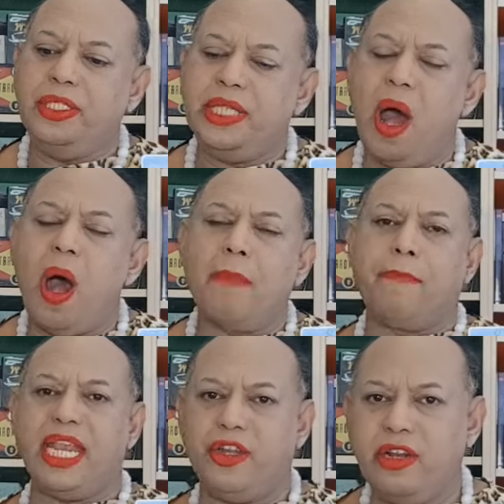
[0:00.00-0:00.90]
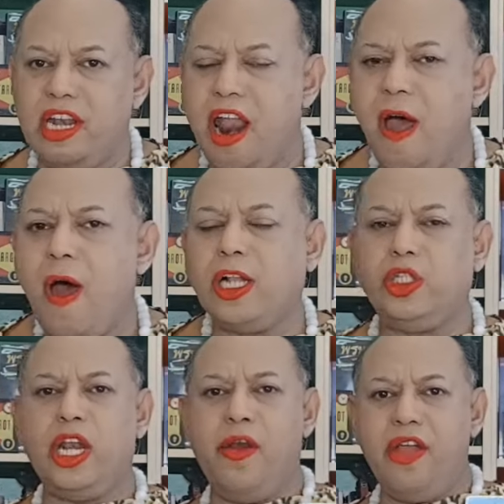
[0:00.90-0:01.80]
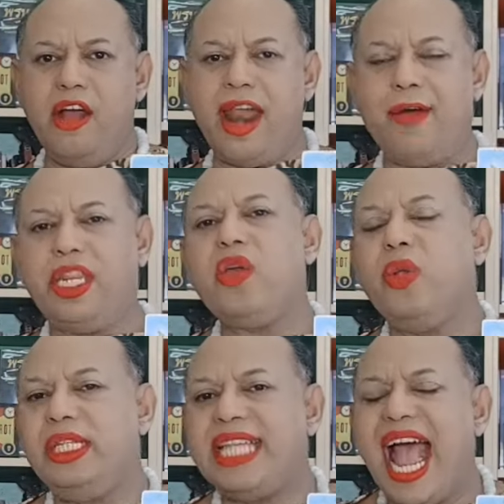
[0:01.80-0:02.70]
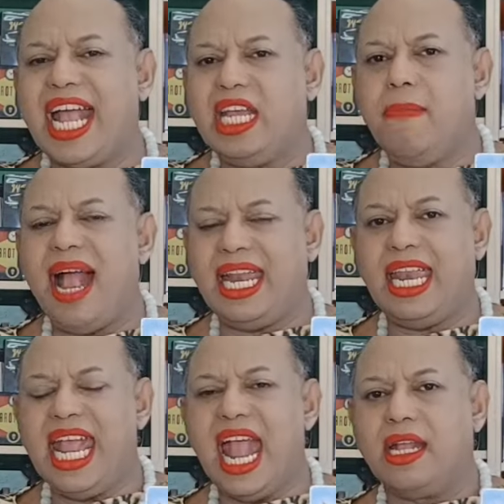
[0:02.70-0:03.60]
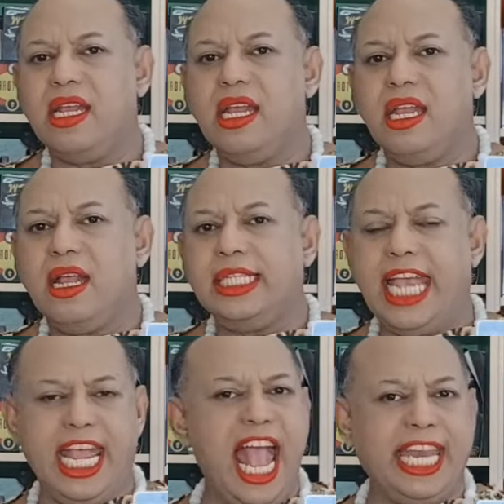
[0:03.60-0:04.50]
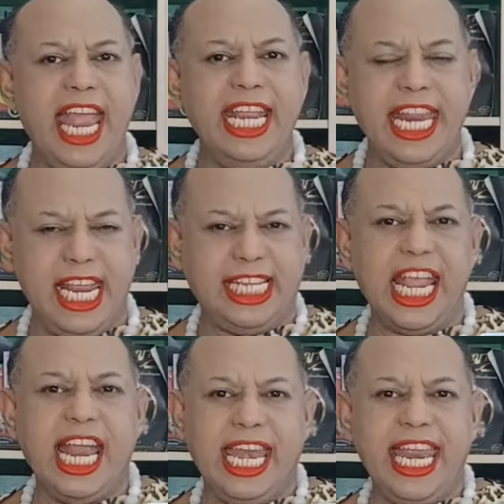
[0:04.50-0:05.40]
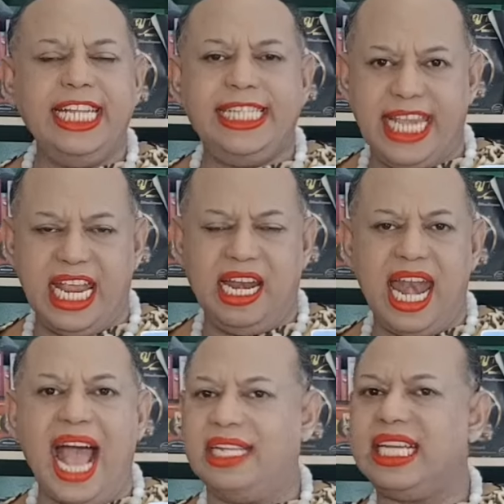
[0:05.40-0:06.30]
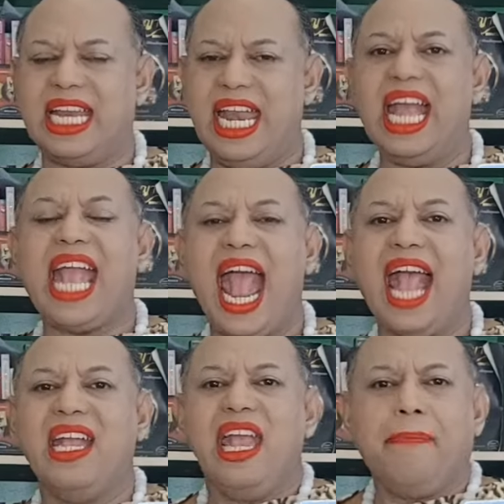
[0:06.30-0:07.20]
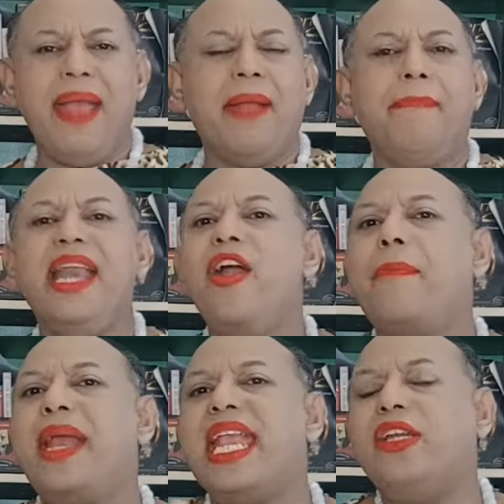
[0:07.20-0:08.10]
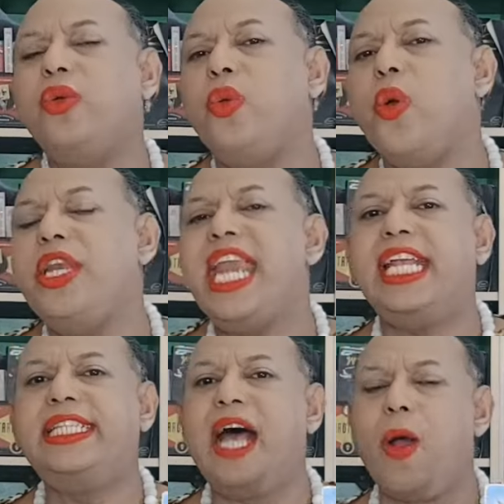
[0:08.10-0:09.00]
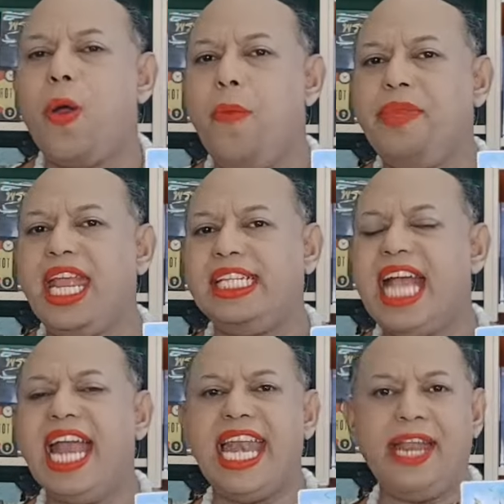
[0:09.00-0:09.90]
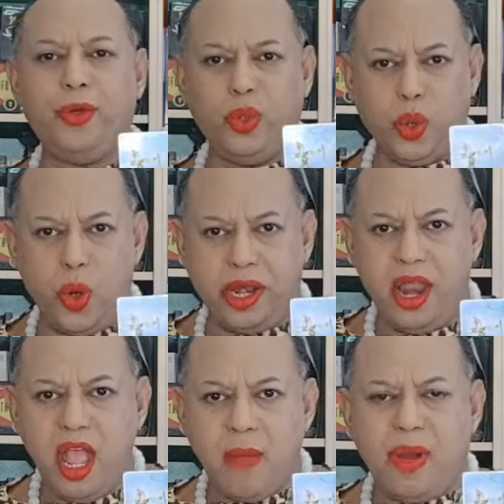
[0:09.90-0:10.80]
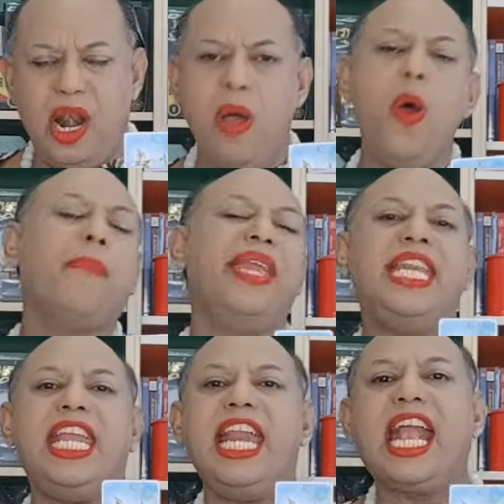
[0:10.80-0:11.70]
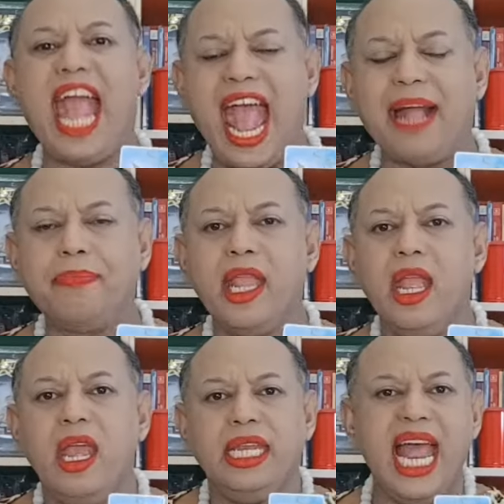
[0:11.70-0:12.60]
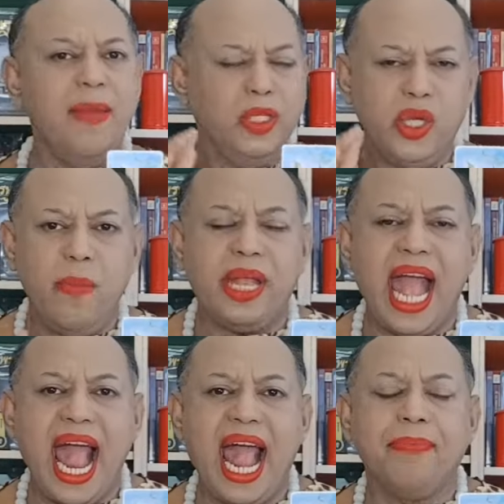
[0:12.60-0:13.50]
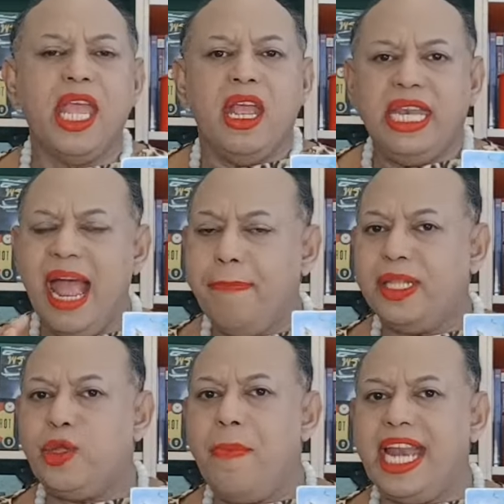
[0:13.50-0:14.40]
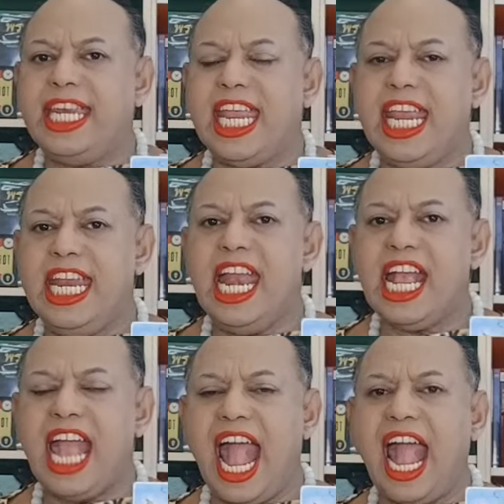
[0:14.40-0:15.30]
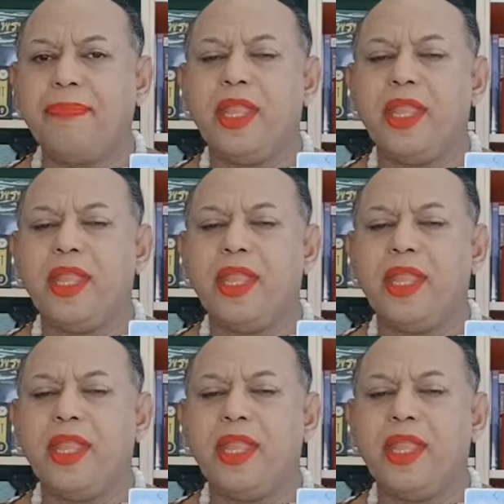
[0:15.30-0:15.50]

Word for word: ดสอบไปทดลองจนเรื่องราวที่คุณสร้างขึ้นมานั้นเนี่ยใช้งานได้ดีใช้งานได้จริงหลังจากนั้นนะคะ แบ่งปันออกไปยังทุก ๆ คนในสังคมในชาติและทุกๆคนบนโลกใบนี้นะคะ ท่านผู้ชมคะ ณปัจจุบันนี้เนี่ยนะคะ